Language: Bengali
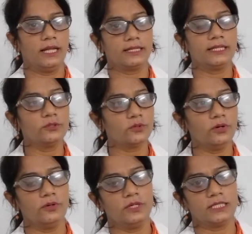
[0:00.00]
কিন্তু
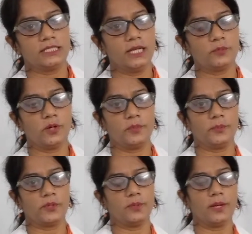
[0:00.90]
শিল্প
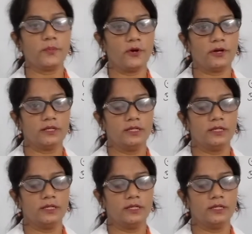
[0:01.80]
বিপ্লবের পর